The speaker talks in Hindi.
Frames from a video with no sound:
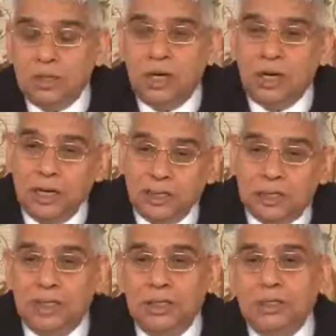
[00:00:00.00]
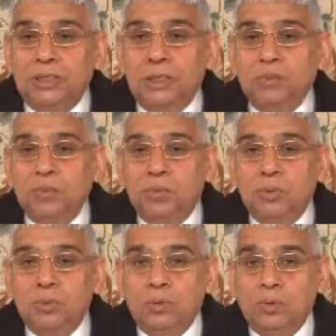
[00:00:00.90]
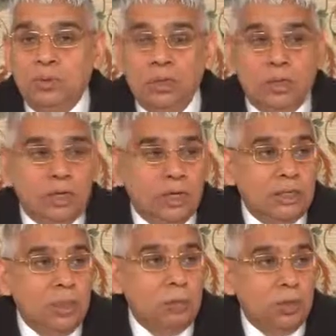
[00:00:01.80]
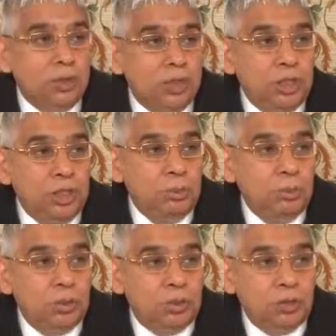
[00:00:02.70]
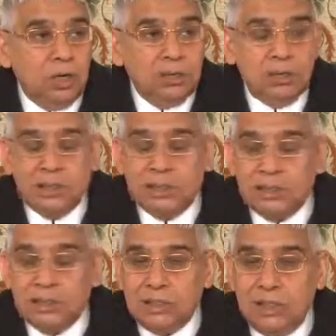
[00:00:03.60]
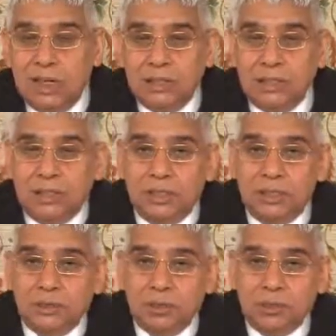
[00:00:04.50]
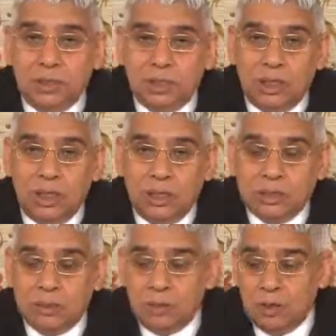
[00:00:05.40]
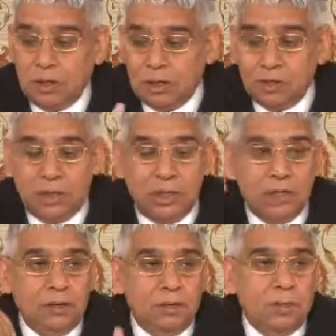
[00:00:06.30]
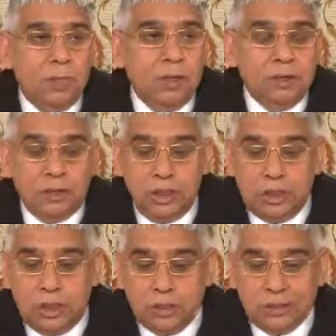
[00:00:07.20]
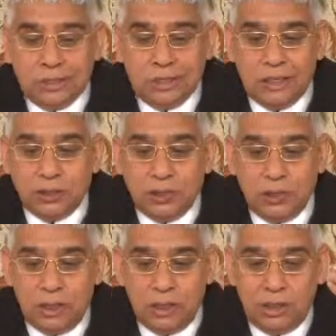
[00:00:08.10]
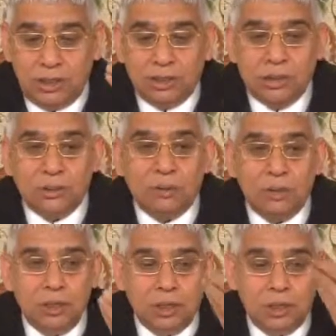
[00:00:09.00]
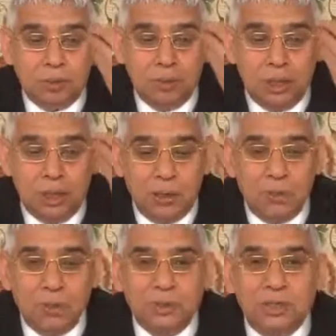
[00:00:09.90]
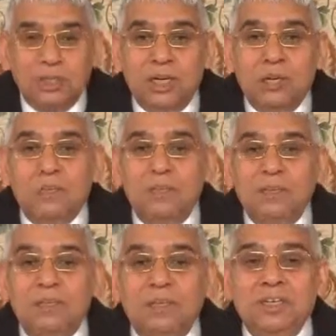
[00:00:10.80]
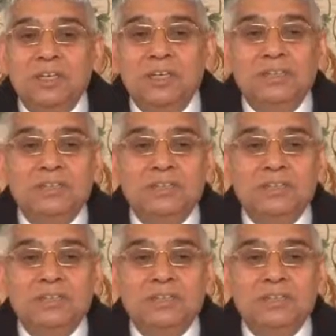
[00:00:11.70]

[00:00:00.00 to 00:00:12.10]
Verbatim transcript: ज्ञान नेत्रहीन थे वो कहते मोती मुक्ता दर्शत नाही यो जग है सब अंदरे दिखत के तो नैन चम इनका फिरा मोतिया बंदरे